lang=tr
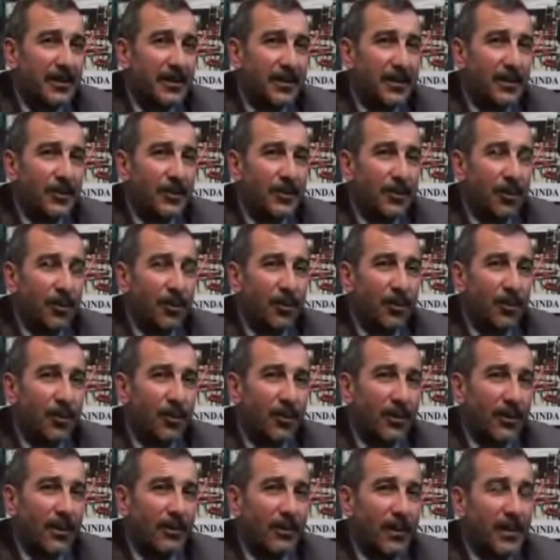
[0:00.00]

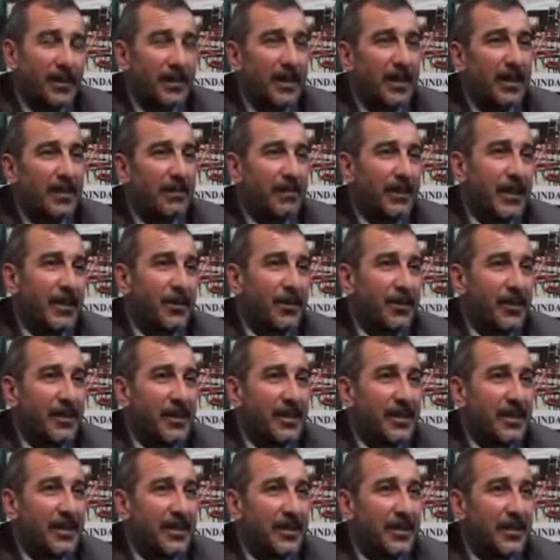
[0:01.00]
yoğunlukla pazarlamaya
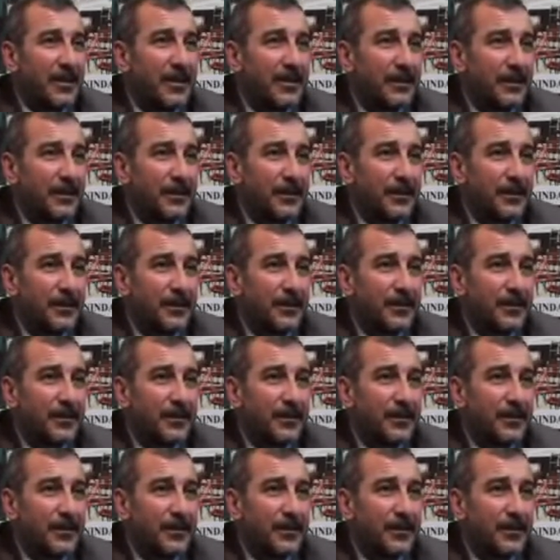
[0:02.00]
yöneleceğiz. Evet.